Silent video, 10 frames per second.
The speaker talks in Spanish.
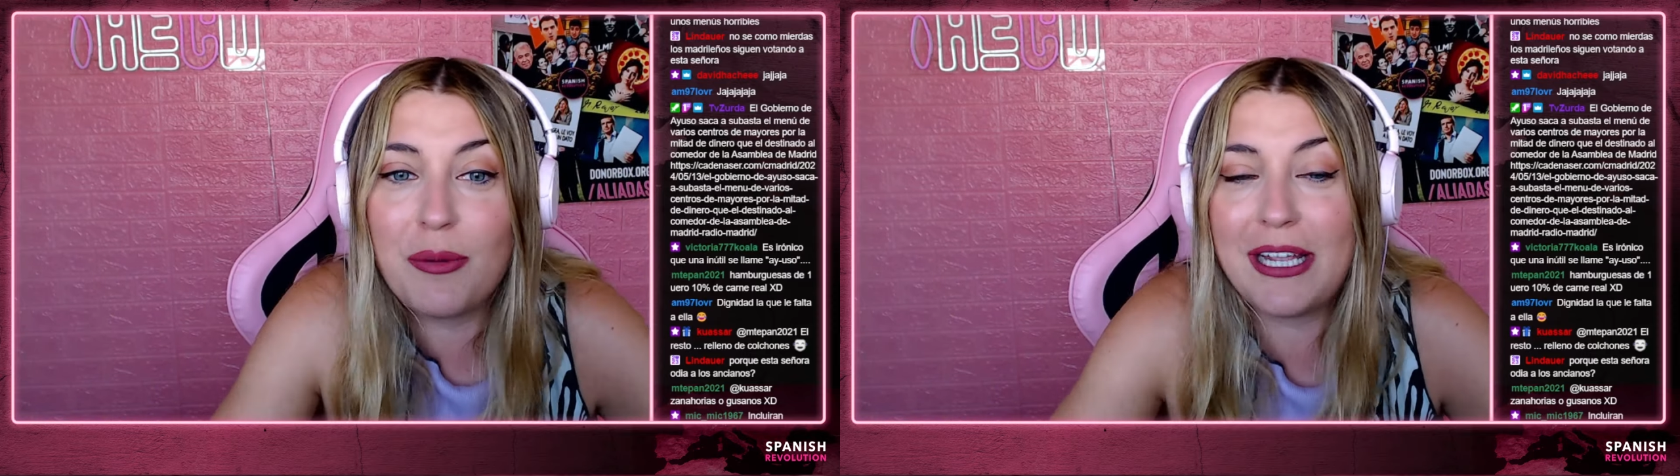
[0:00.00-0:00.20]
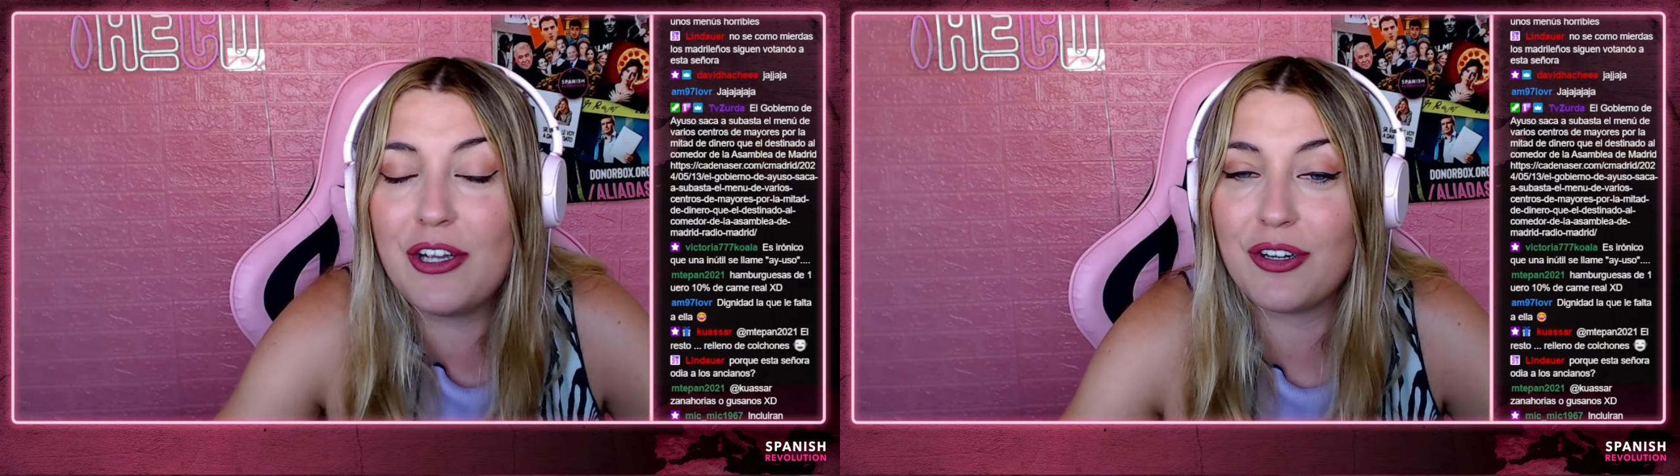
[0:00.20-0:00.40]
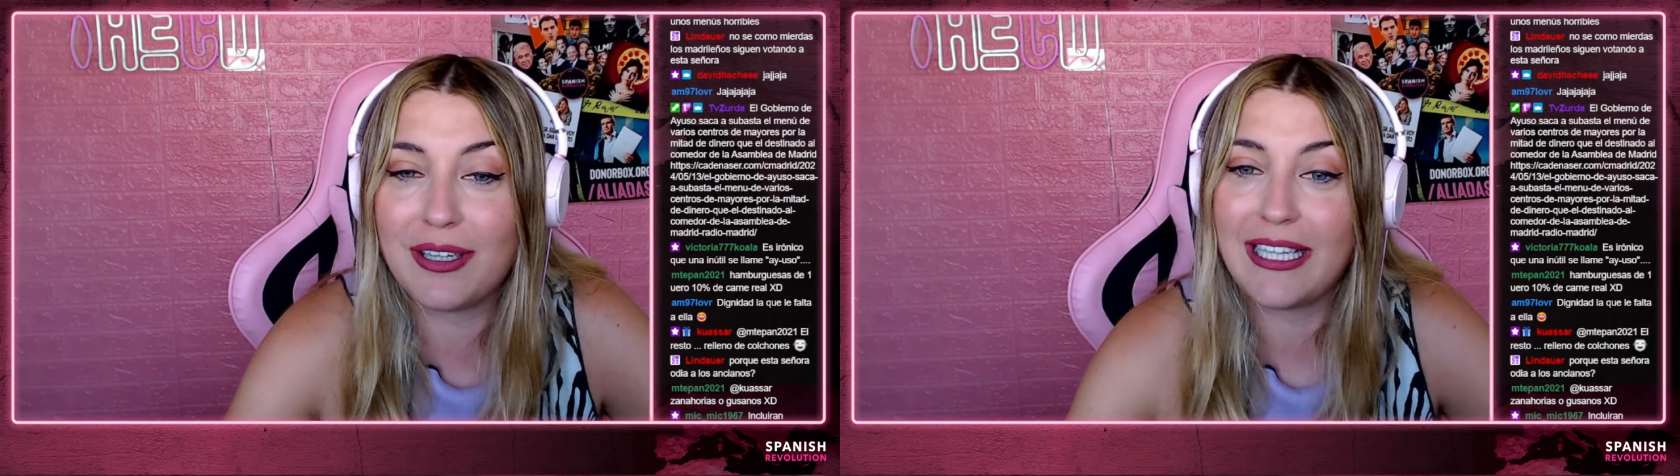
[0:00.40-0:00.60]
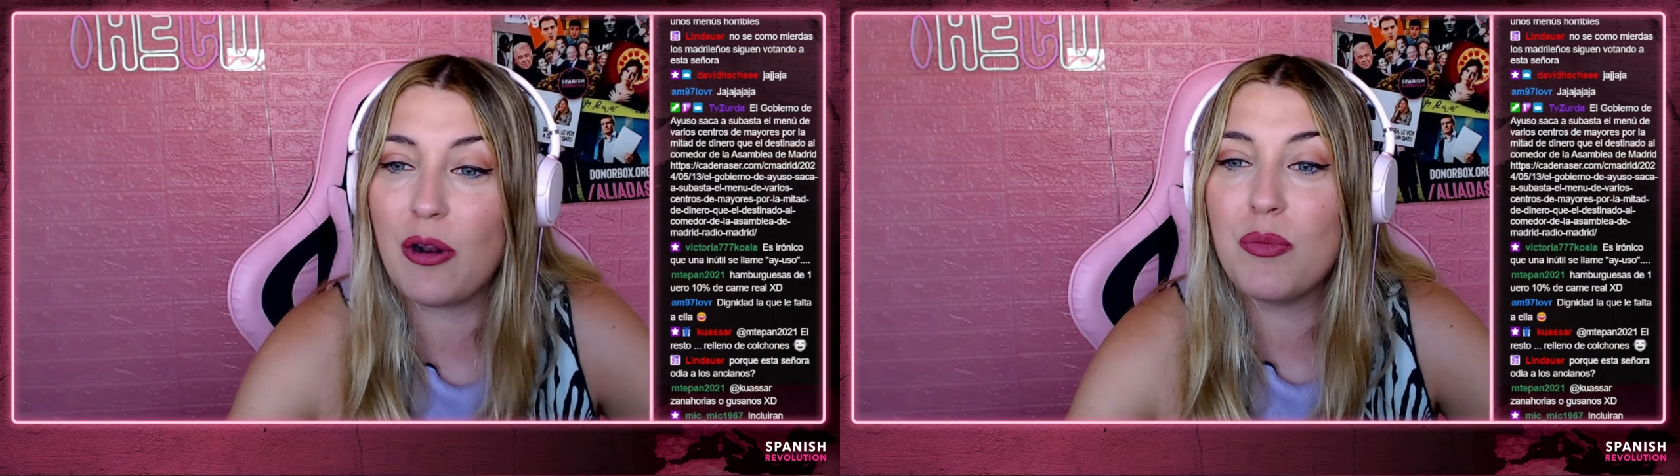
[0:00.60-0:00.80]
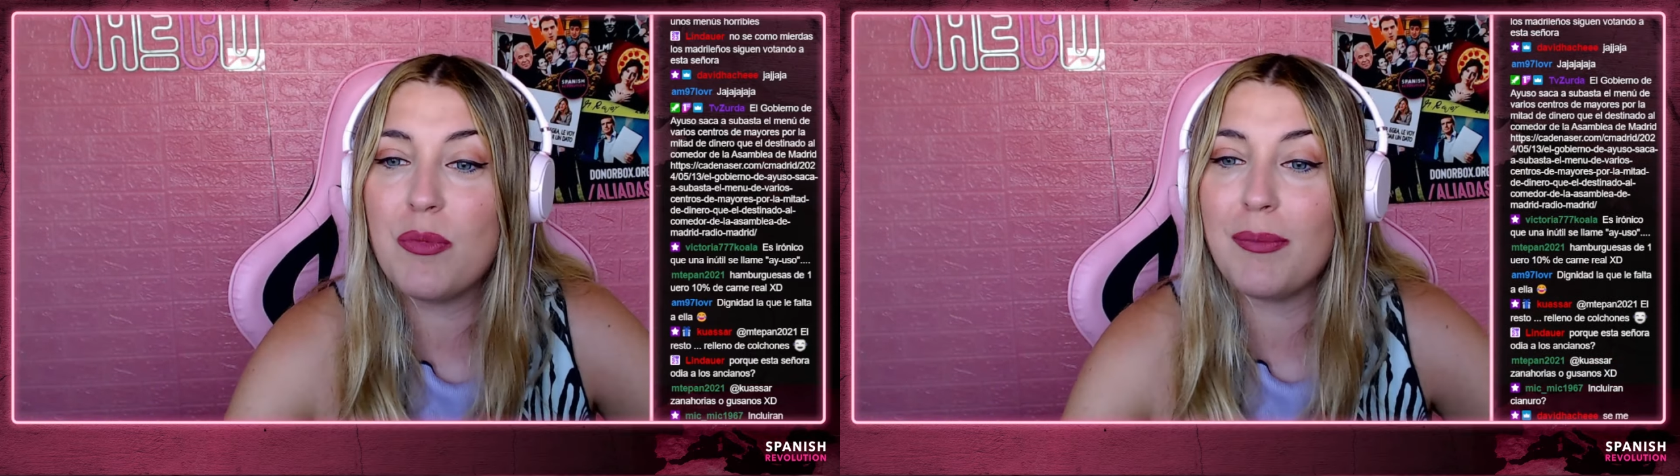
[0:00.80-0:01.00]
mayor en
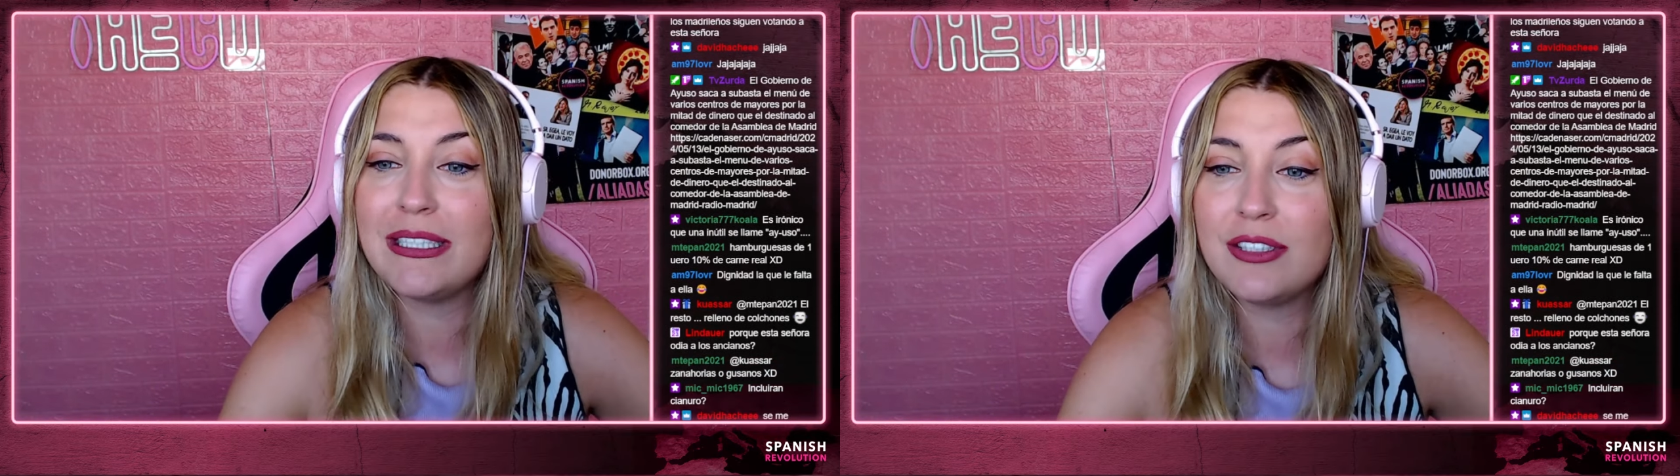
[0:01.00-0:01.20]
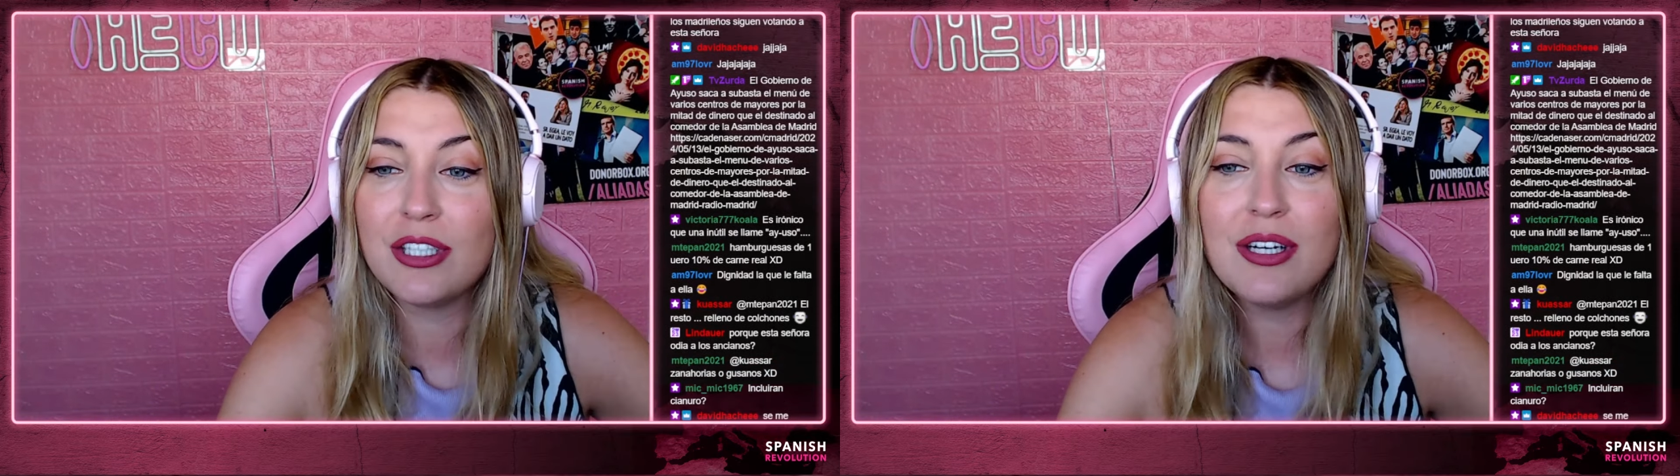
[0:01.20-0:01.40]
algún momento